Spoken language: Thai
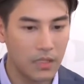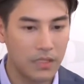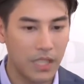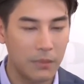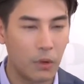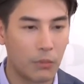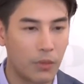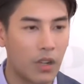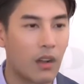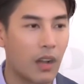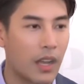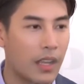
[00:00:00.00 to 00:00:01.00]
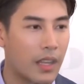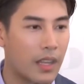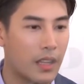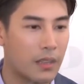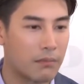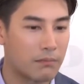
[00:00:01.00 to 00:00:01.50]
จริงๆผมก็ขอให้
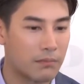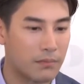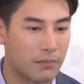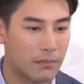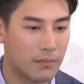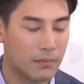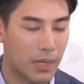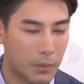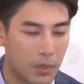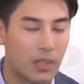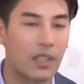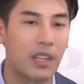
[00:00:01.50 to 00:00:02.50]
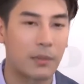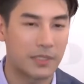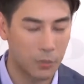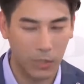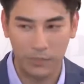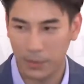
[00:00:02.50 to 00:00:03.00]
ภาพยนตร์เรื่องนี้ ป
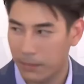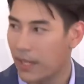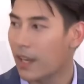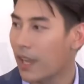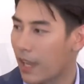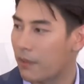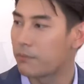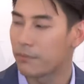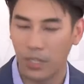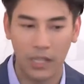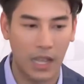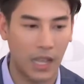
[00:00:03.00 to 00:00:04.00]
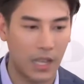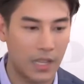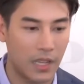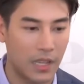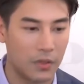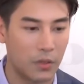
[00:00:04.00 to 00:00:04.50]
ระสบความสำเร็จแหละครับ ก็อยากให้
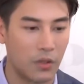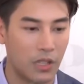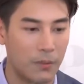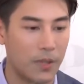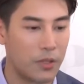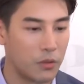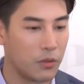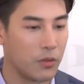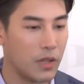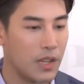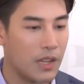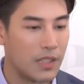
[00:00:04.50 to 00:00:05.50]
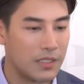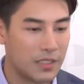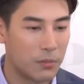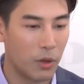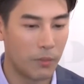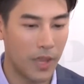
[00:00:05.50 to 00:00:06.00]
ให้ทุกคนได้ไปดู
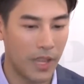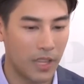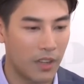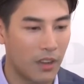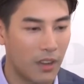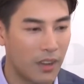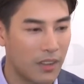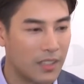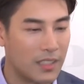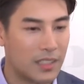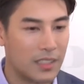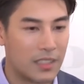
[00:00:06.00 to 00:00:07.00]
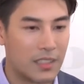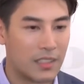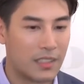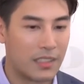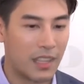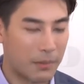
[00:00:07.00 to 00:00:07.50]
ซึ่งผมเองก็
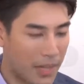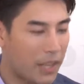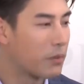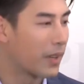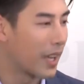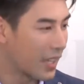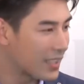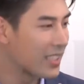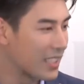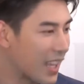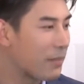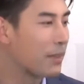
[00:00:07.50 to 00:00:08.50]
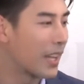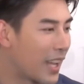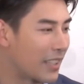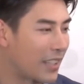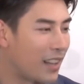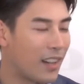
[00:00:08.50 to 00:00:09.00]
ยังไม่ได้ดูเหมือนกันก็ตื่นเต้นน
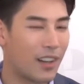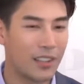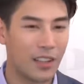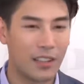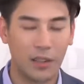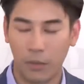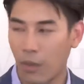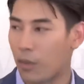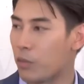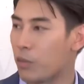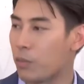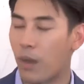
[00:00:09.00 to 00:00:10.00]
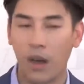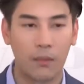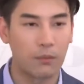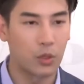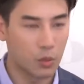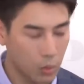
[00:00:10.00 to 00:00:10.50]
กัน ก็ก็เดี๋ยวรอดูพร้อม
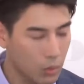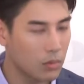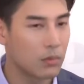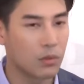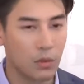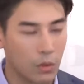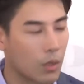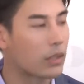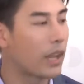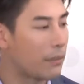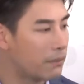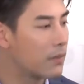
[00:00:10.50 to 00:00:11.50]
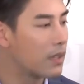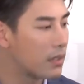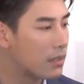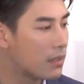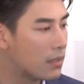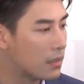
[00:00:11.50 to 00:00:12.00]
ทุกทุกทุกทุกคนครับ
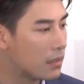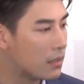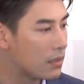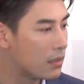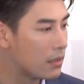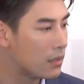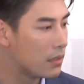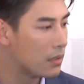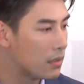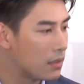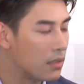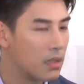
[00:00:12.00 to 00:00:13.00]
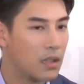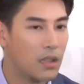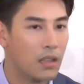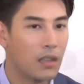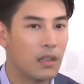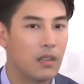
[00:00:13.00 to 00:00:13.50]
มีขอเรื่องส่วนตัวบ้างไหม
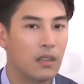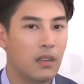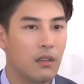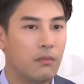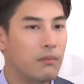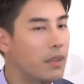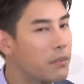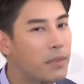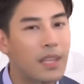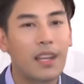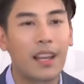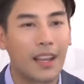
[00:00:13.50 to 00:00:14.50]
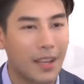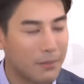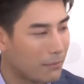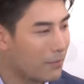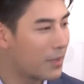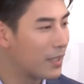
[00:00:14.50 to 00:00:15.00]
คะั่ไม่มีเลยครับ
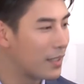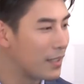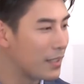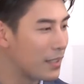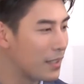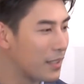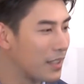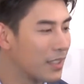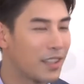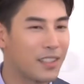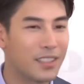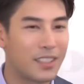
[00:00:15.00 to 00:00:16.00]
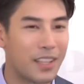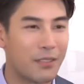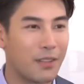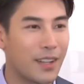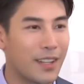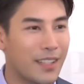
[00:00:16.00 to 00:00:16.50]
ก็คือคิ
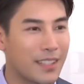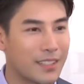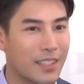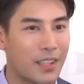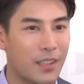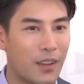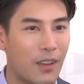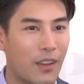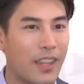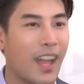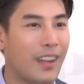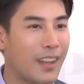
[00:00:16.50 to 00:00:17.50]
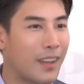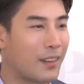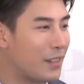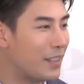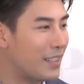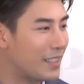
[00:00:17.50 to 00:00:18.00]
ดว่าขออย่างเดียว
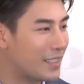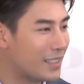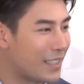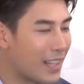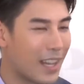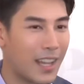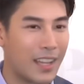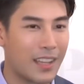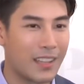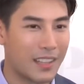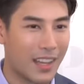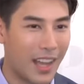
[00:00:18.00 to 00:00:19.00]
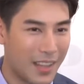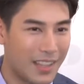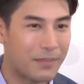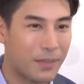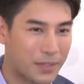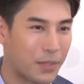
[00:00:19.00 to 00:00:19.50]
จะได้ให้
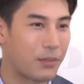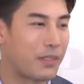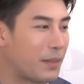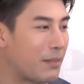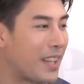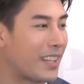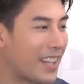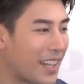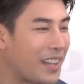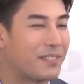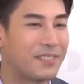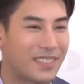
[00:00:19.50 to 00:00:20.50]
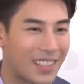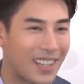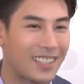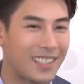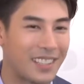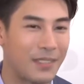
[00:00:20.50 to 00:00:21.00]
ประสบความสำเร็จไงครับ
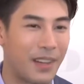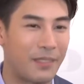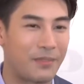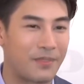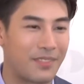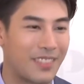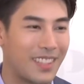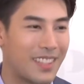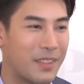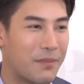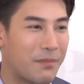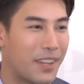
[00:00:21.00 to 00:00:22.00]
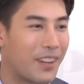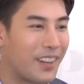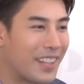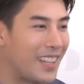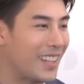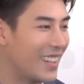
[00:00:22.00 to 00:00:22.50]
ก็คือแบบไม่ขอ
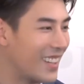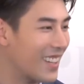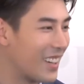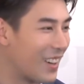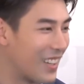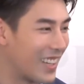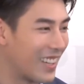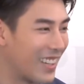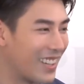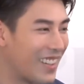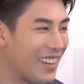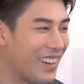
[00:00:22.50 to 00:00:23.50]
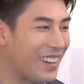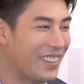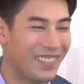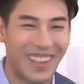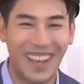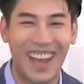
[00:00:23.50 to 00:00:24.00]
เยอะ ขอเยอะแล้วเดี๋ยว
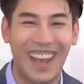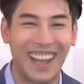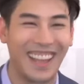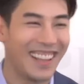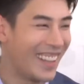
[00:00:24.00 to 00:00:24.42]
ไม่ได้